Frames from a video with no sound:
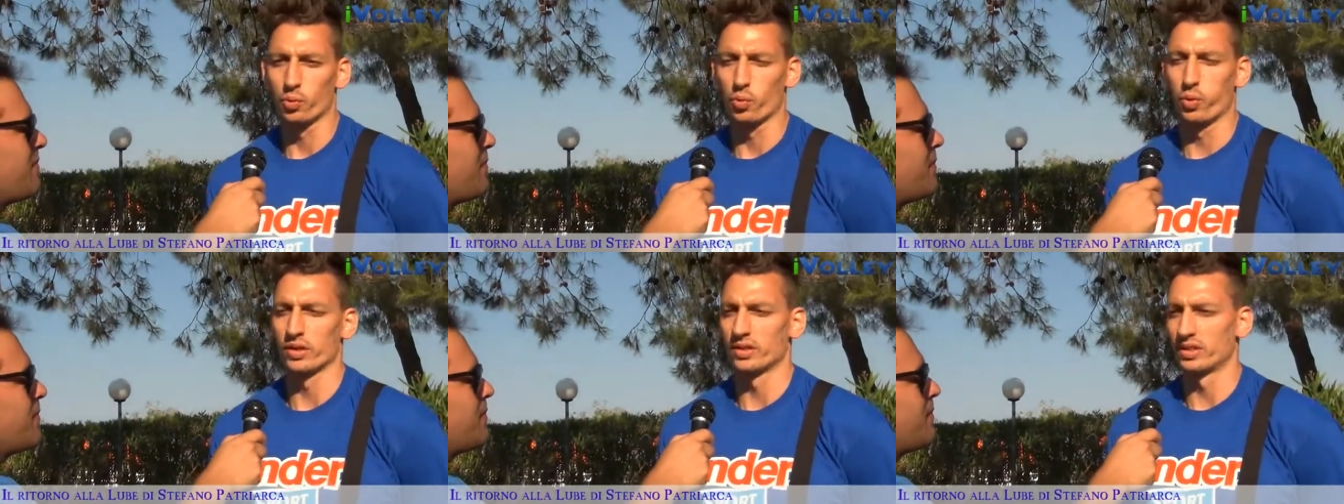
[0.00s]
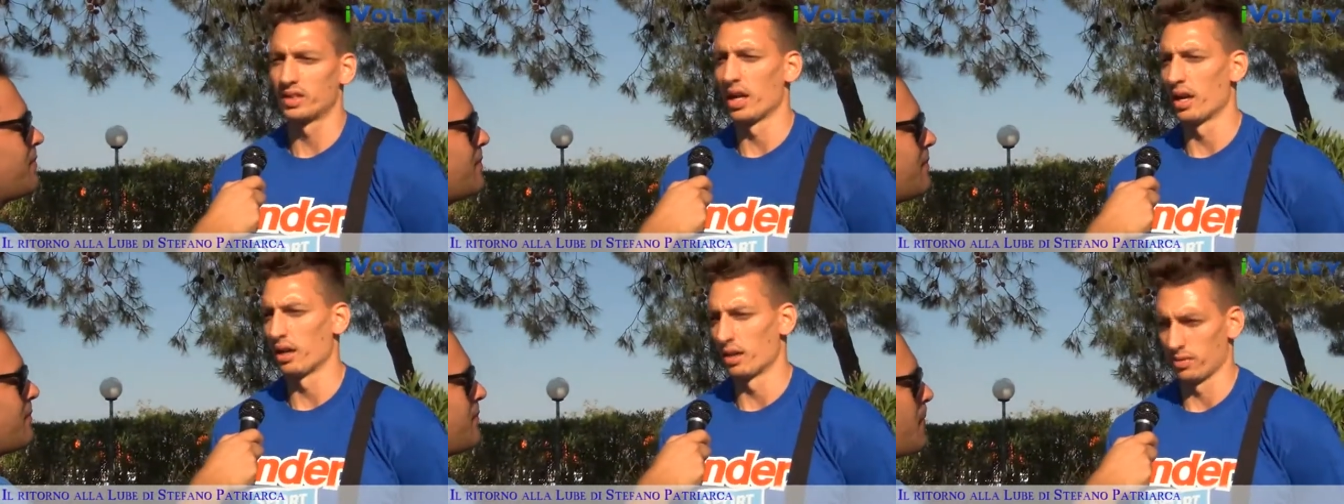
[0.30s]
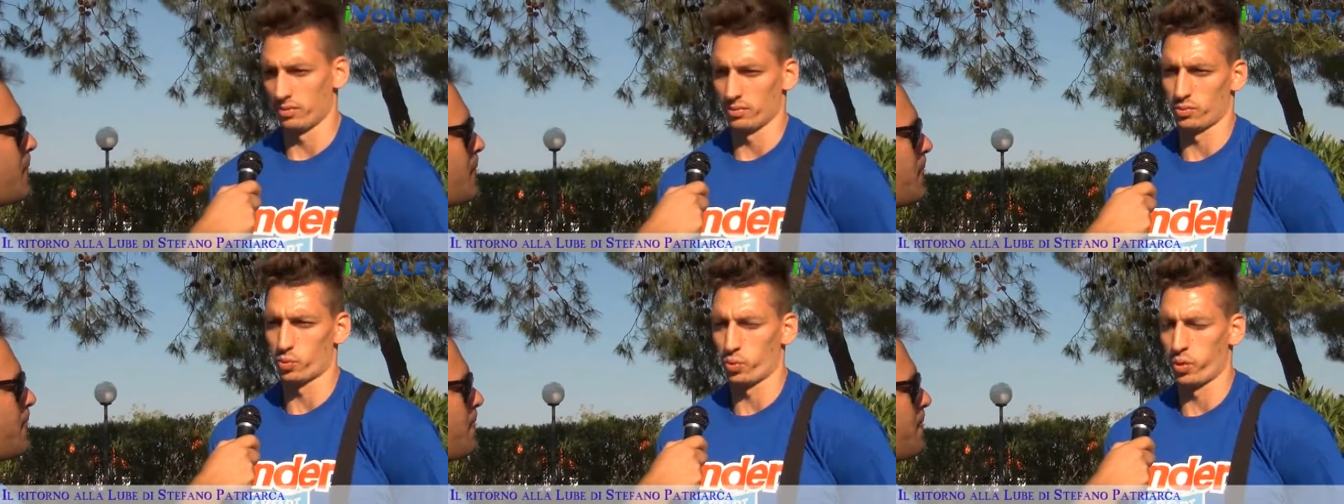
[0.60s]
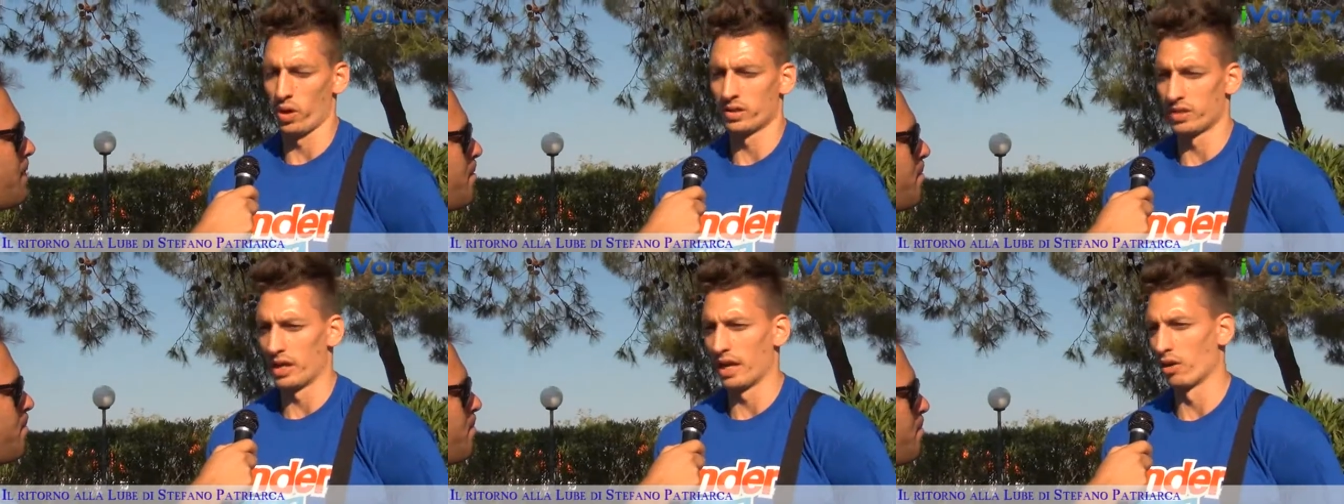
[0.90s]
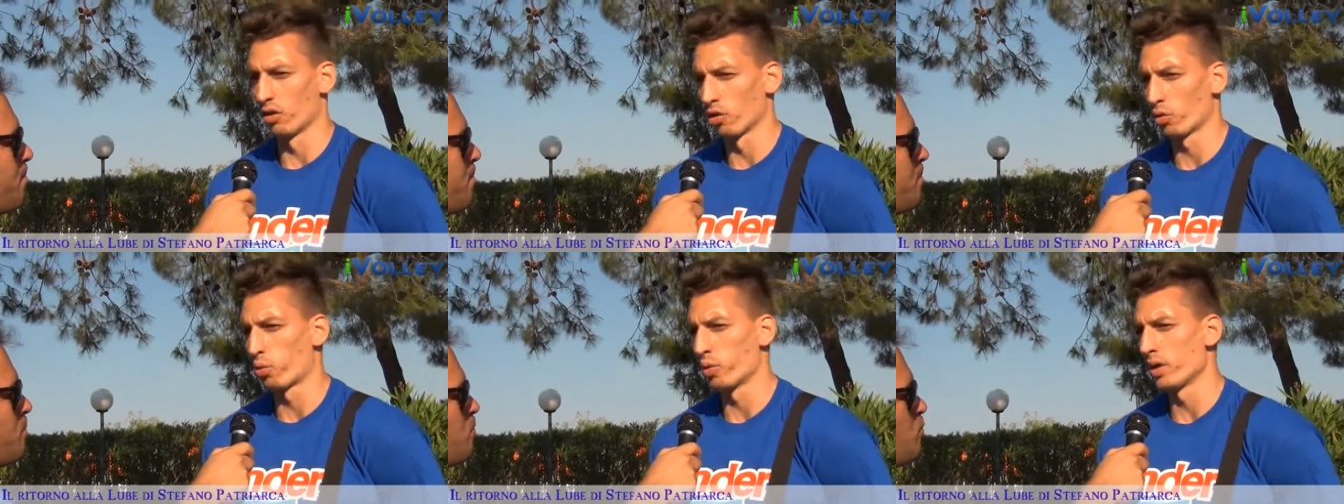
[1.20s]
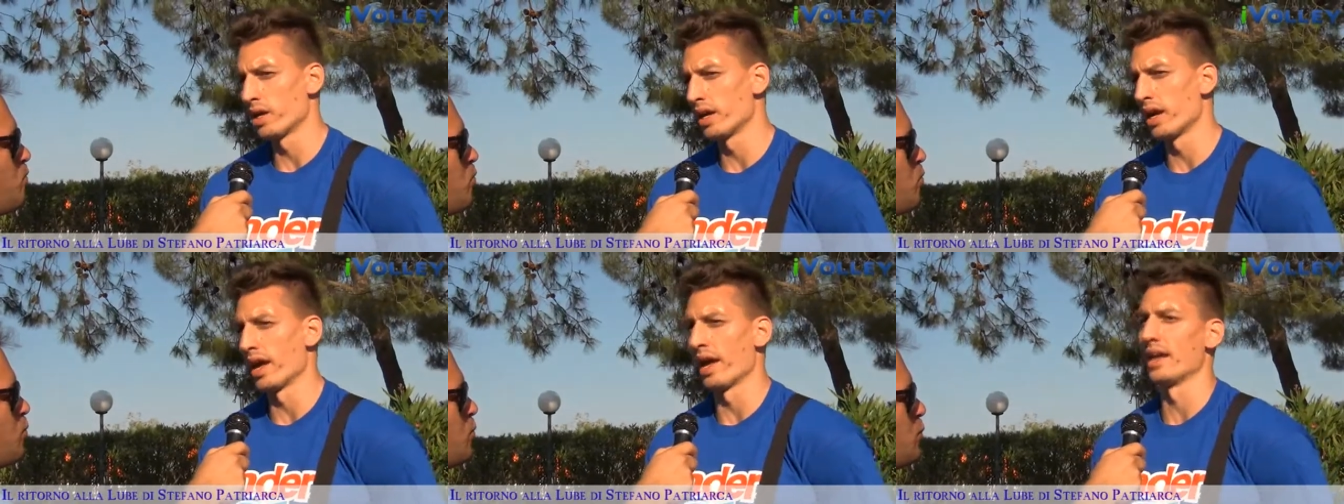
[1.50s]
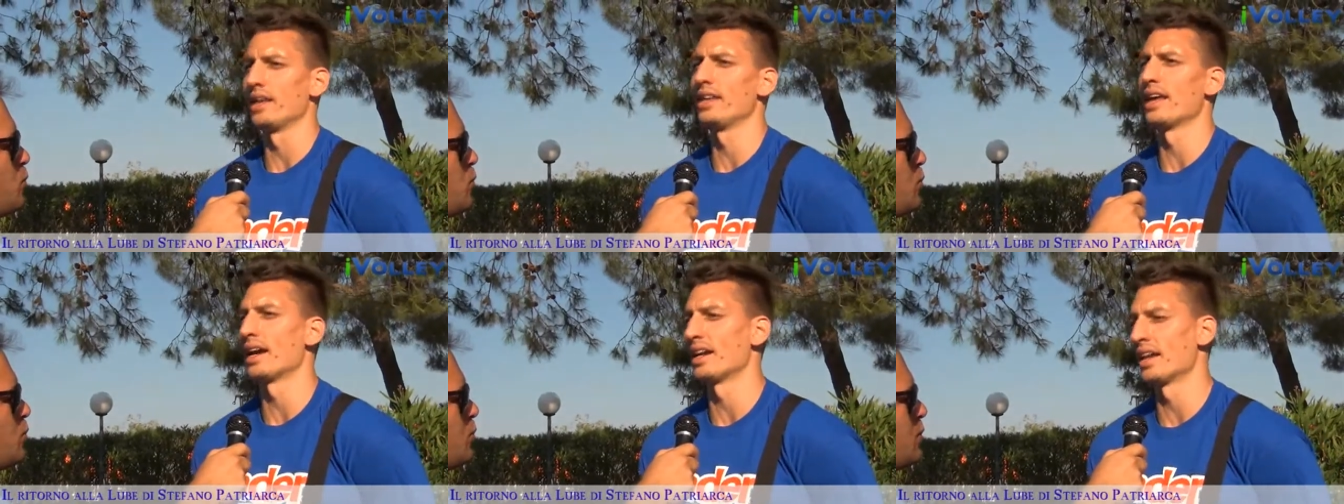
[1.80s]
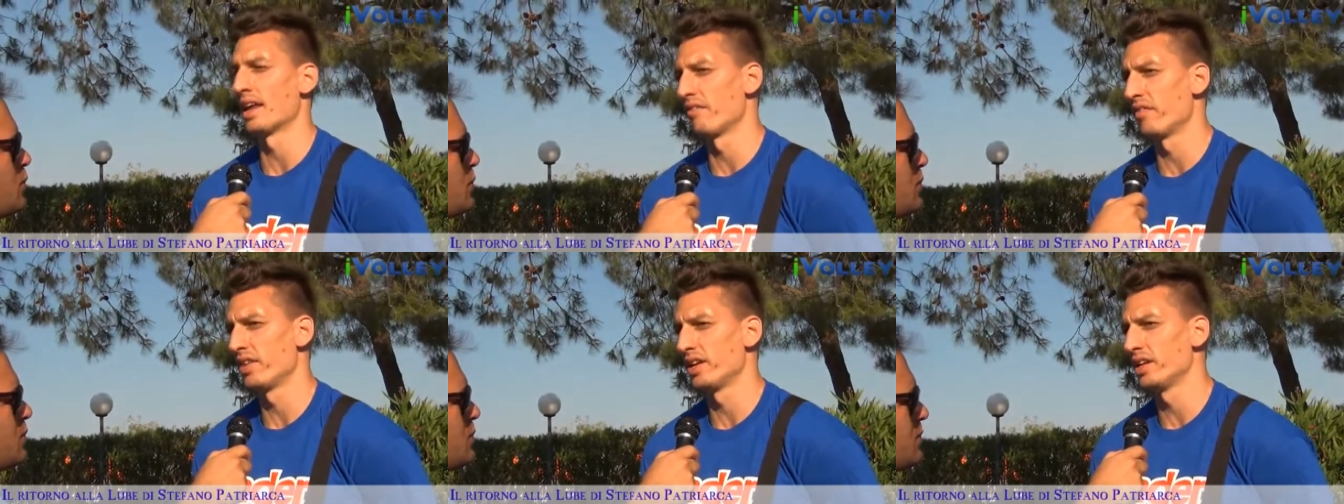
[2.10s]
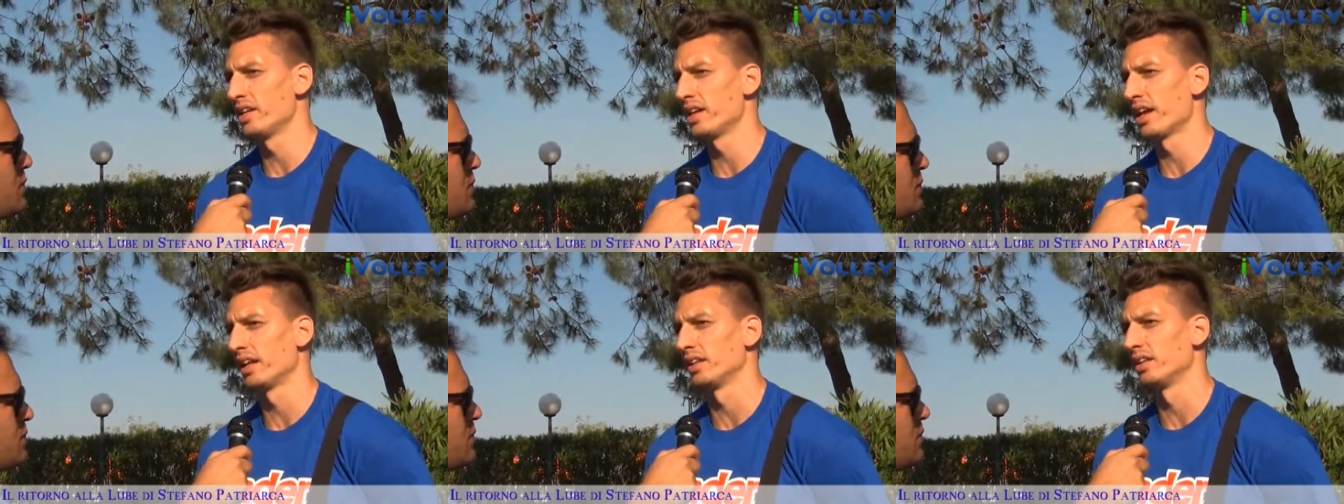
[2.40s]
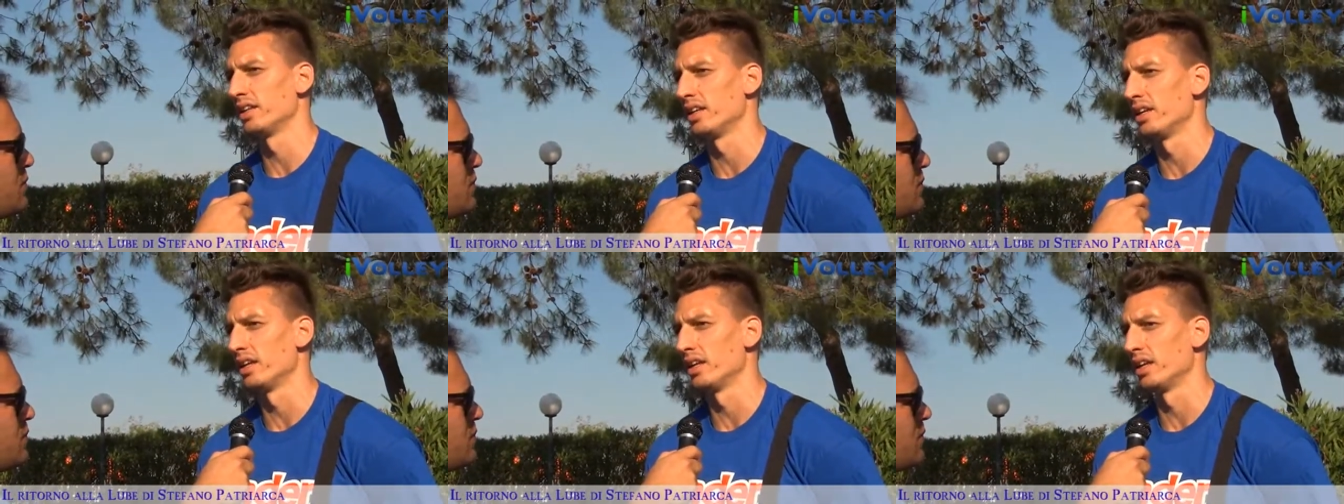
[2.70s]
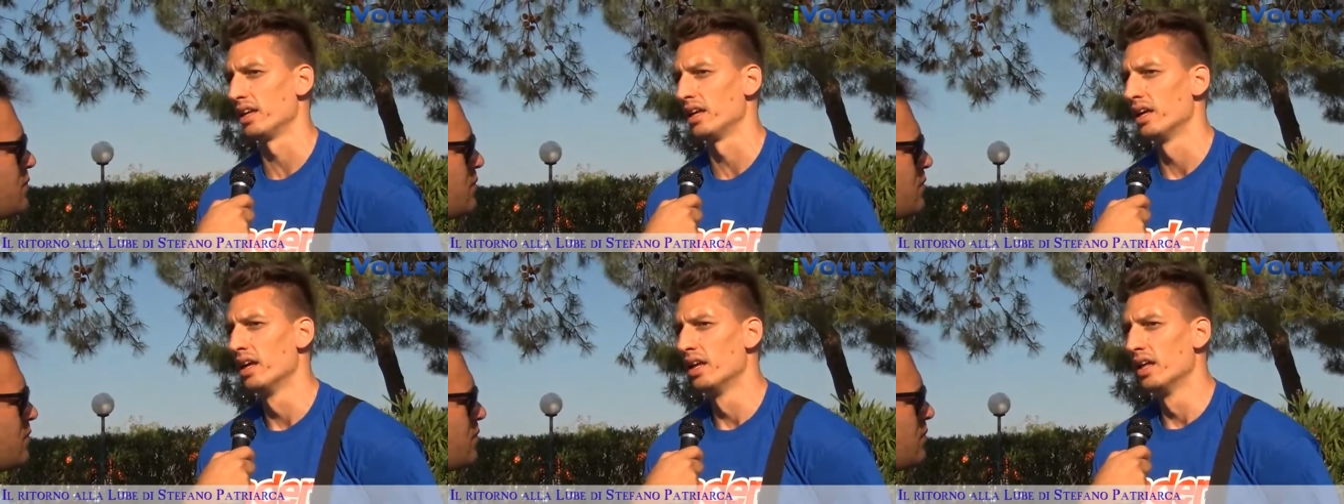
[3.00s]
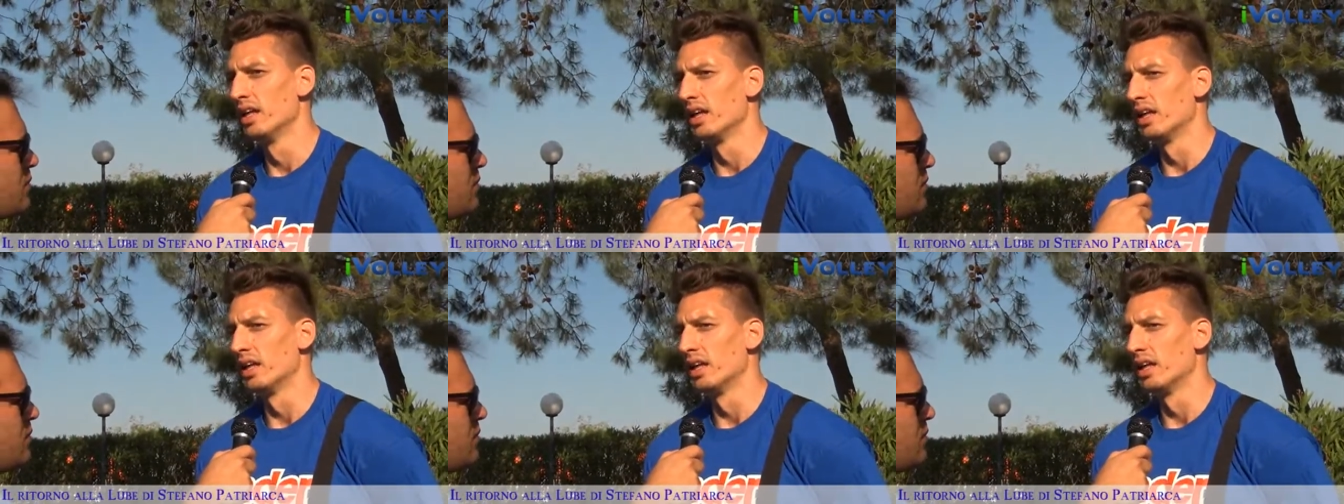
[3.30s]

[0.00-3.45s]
quest'anno qui e gli anni a venire di